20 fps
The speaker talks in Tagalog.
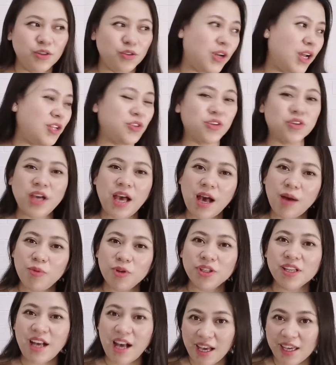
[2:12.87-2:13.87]
Kung ano ang
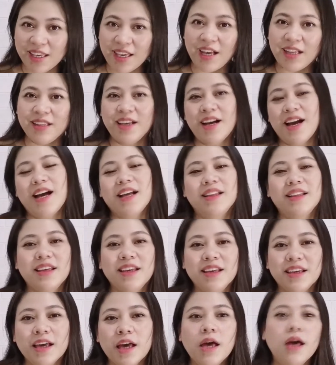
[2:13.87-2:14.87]
abot kaya ng
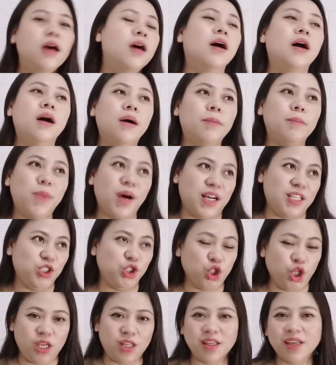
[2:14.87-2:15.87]
ating
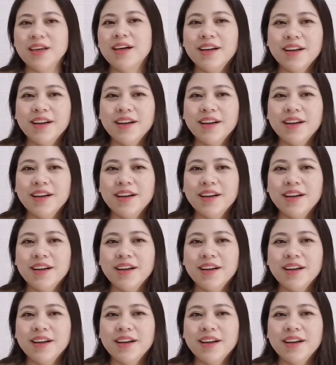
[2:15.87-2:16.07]
budget,